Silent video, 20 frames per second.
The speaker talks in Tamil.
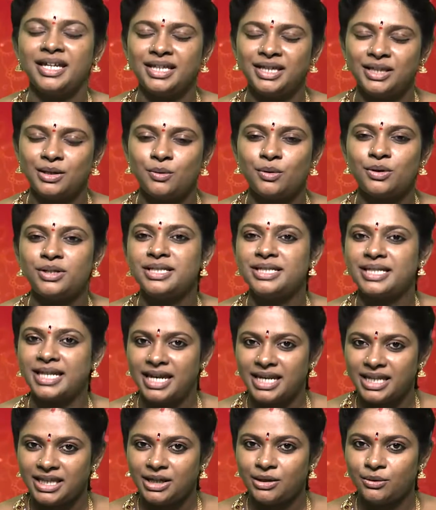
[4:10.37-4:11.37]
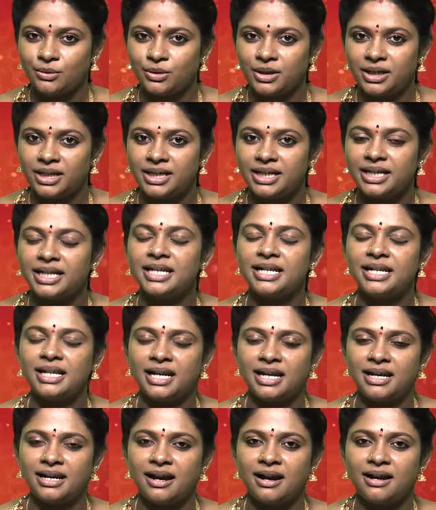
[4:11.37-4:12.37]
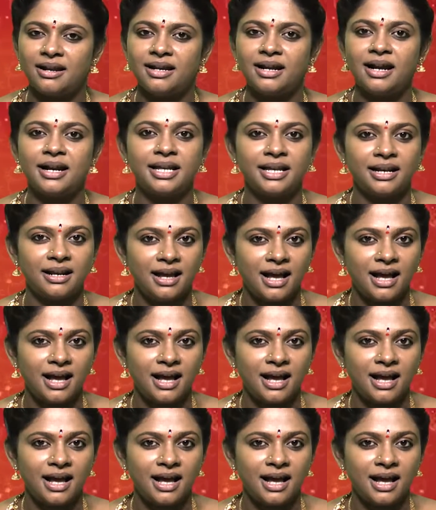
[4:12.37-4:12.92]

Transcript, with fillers: இந்த ஒரு செய்தியோடு இன்றைய நாளுக்கான